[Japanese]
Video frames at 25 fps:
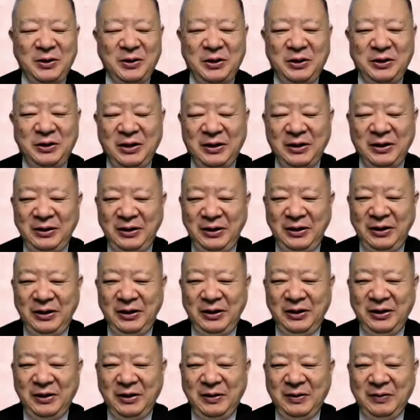にいたら
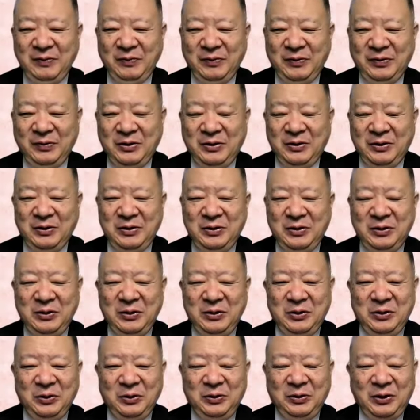ね
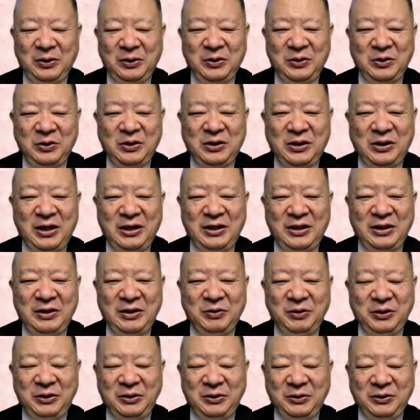ちょっと付き合いに
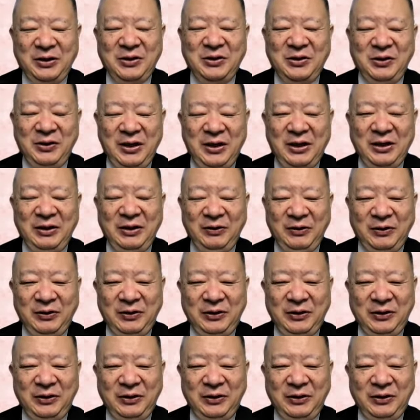くい人ですよねあれの